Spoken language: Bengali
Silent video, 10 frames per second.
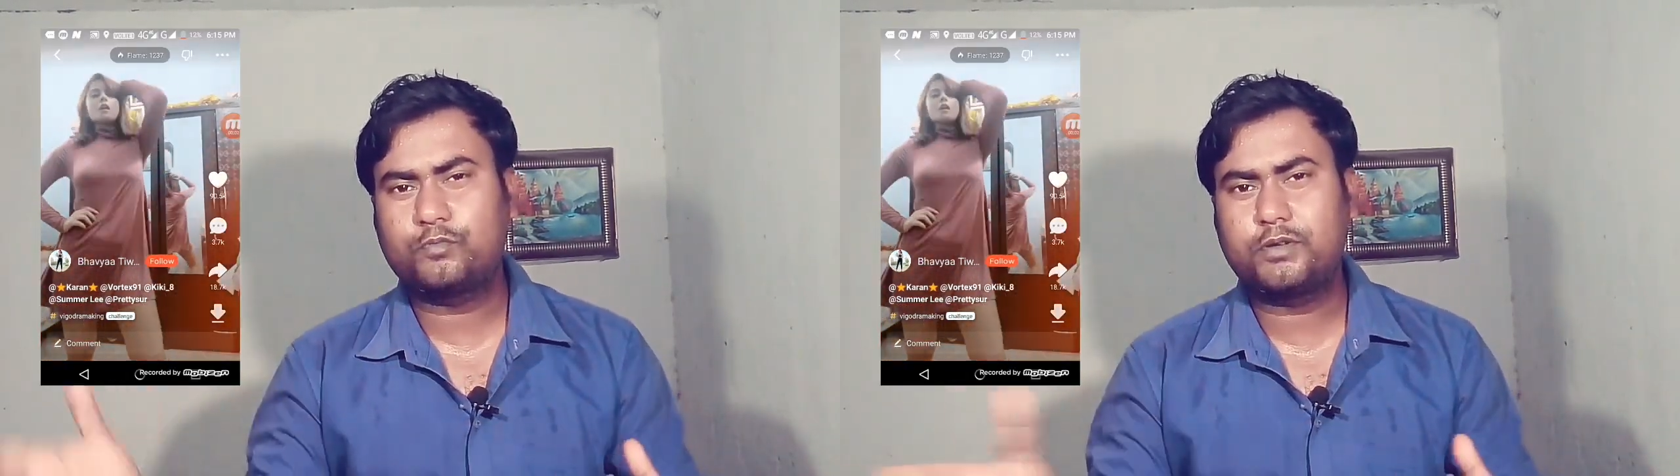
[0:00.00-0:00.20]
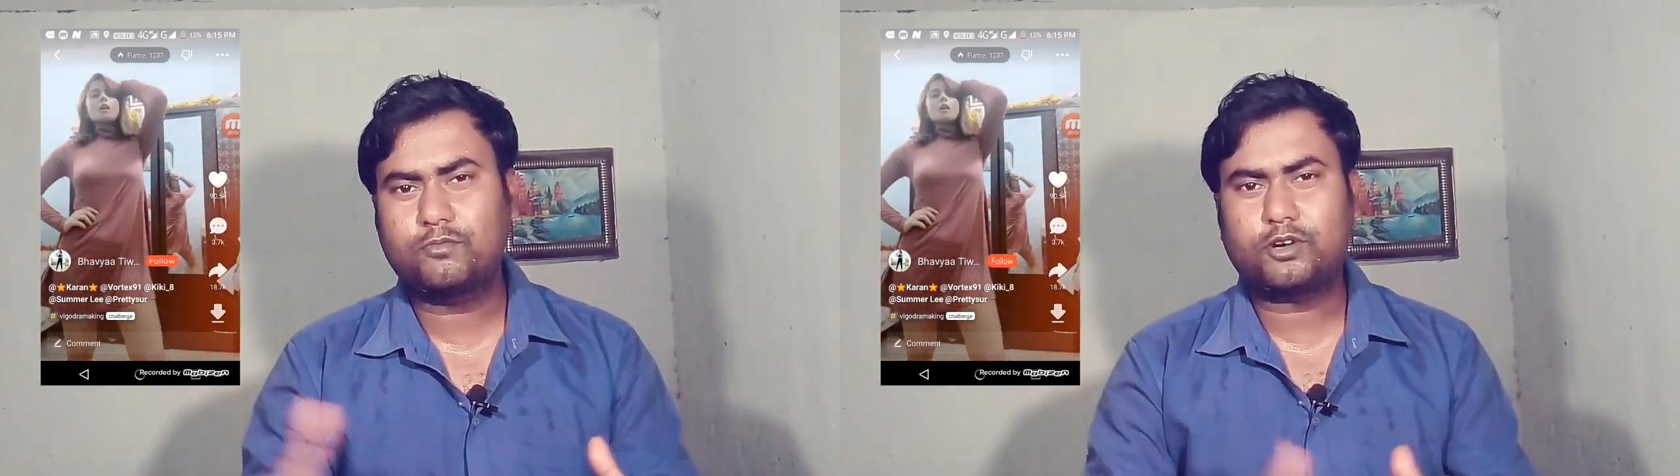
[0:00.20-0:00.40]

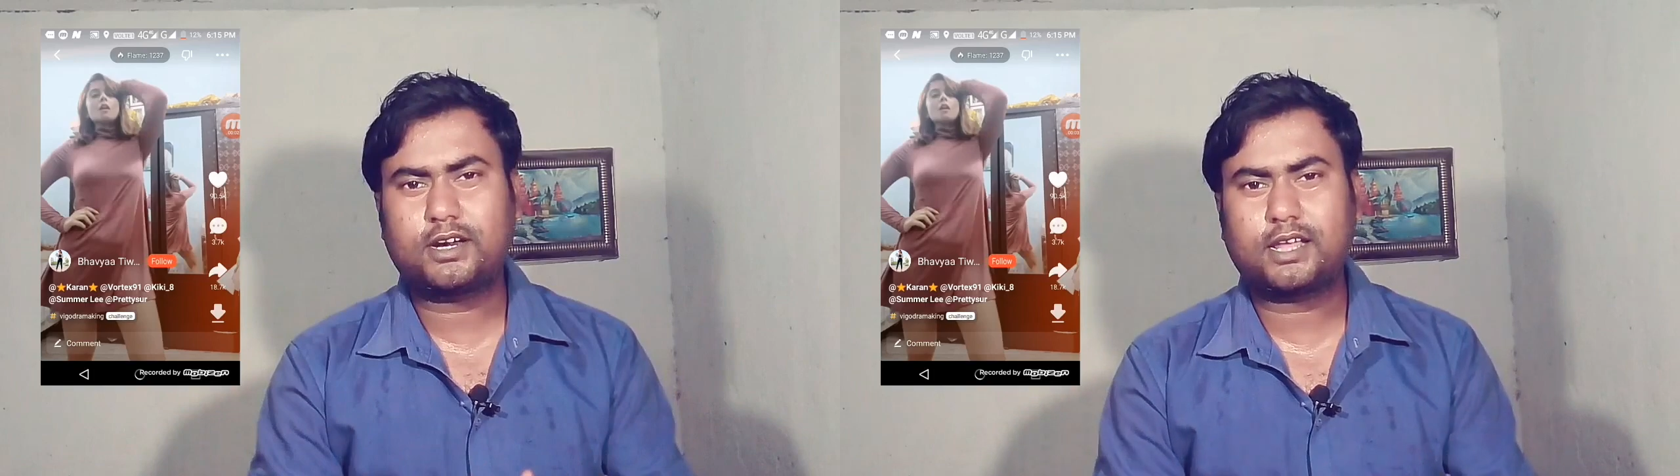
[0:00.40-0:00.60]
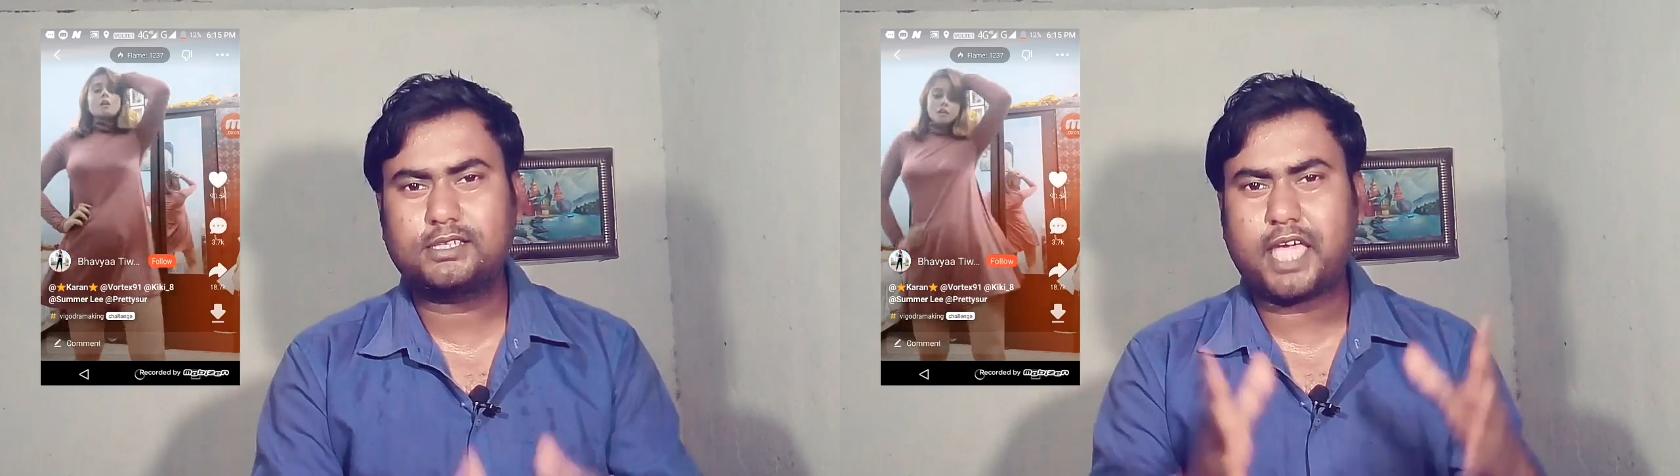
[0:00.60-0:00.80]
সুপ্রিম
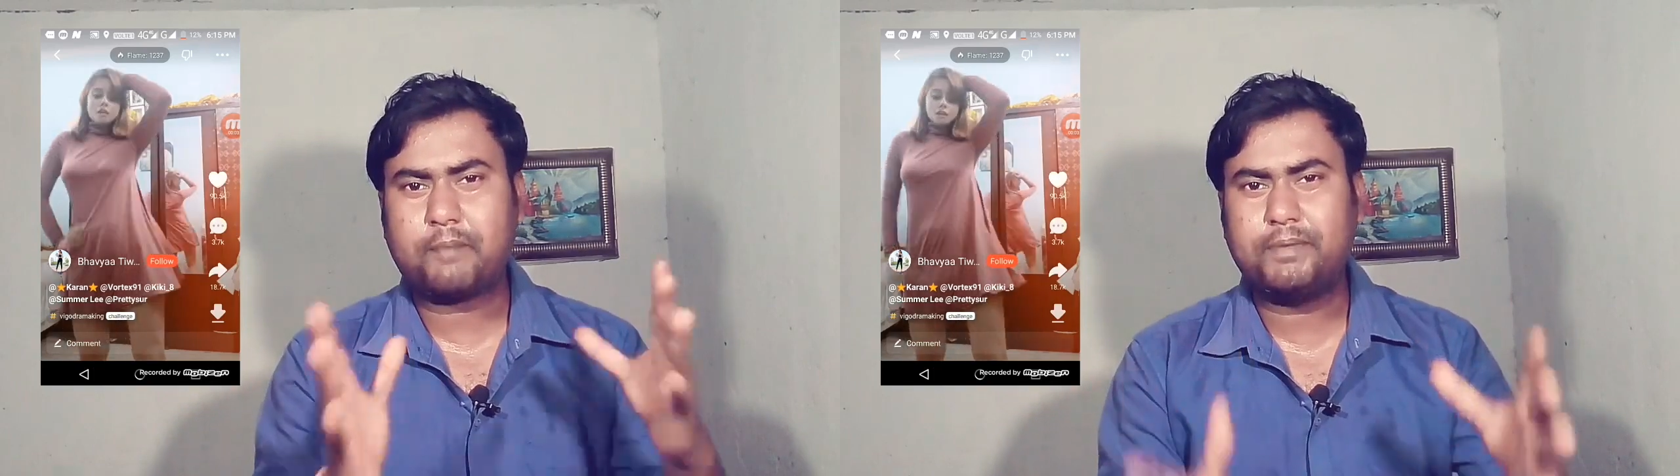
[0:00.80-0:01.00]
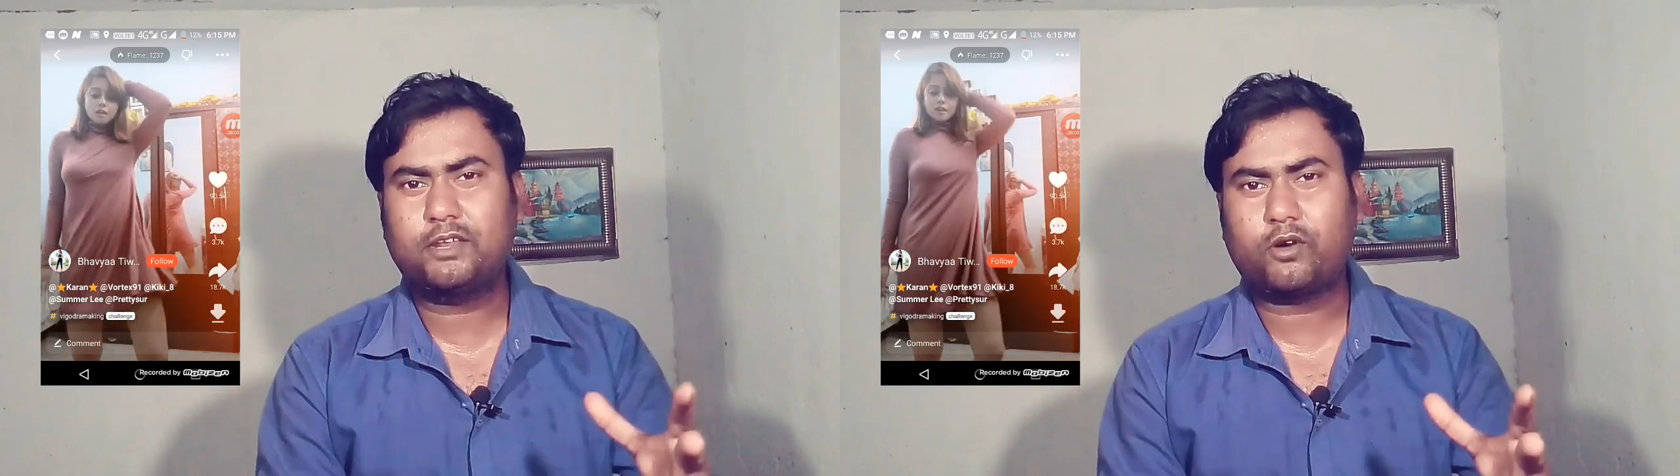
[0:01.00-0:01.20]
কোর্টের কাছে
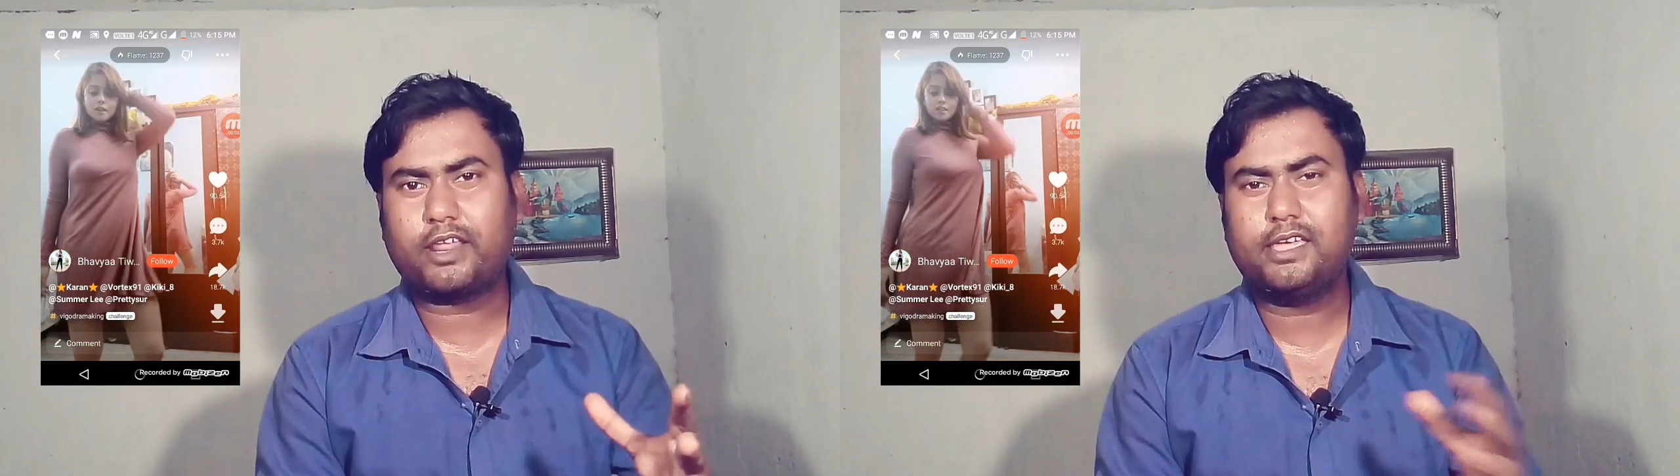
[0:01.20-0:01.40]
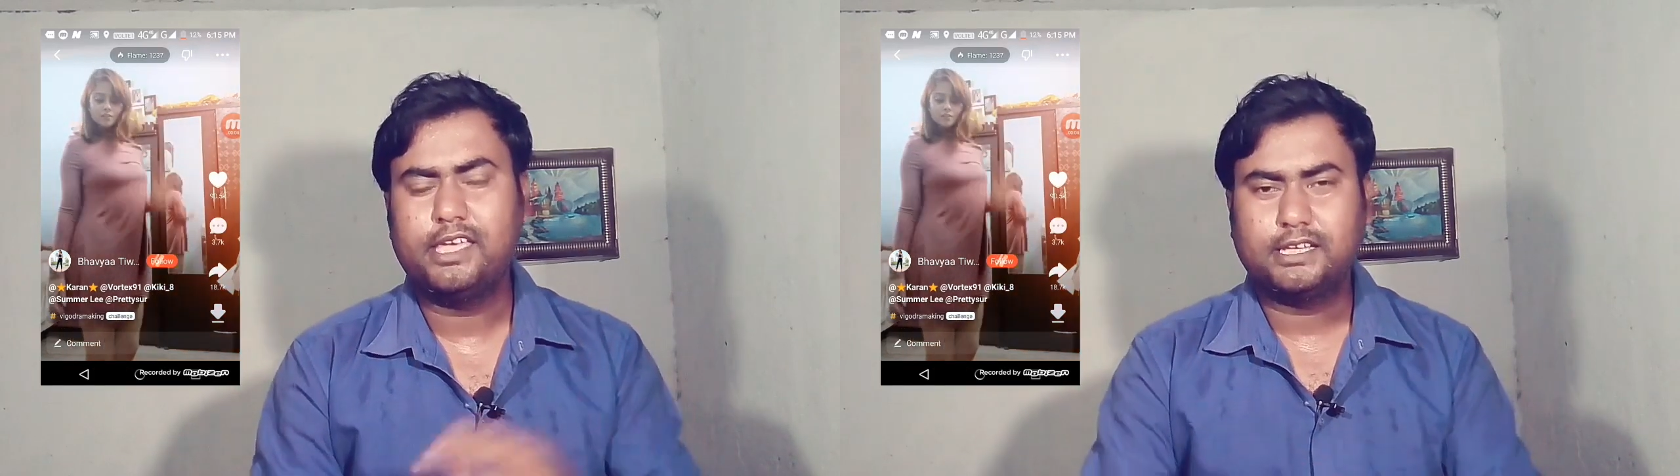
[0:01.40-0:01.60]
অ্যাপিল
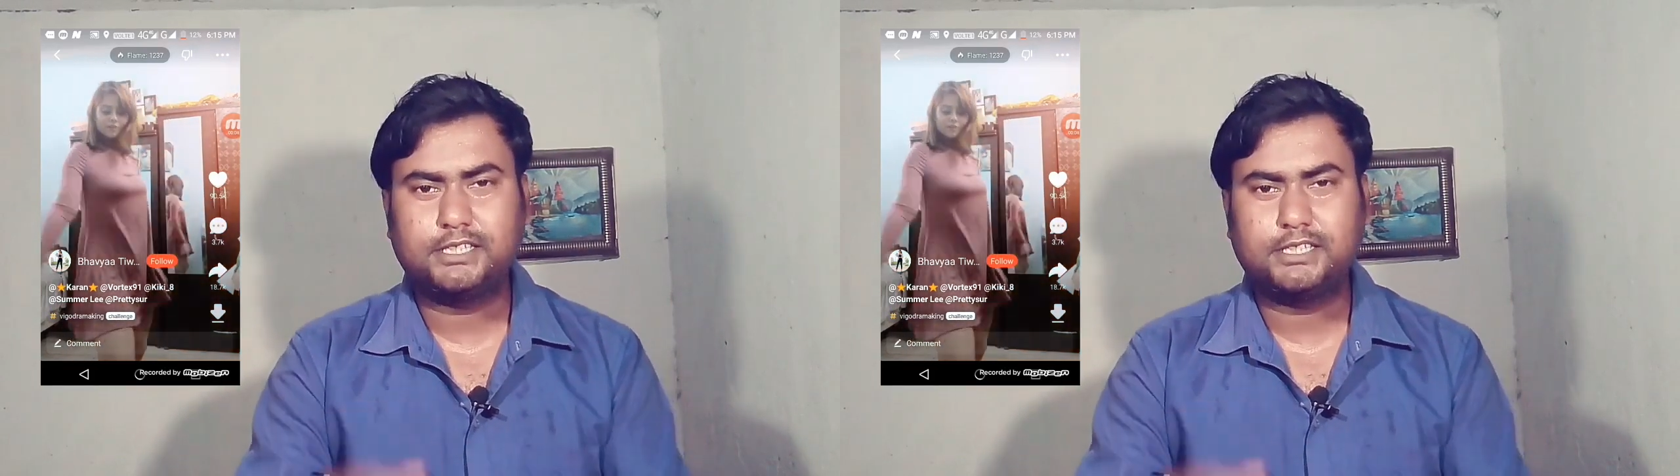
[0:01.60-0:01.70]
করে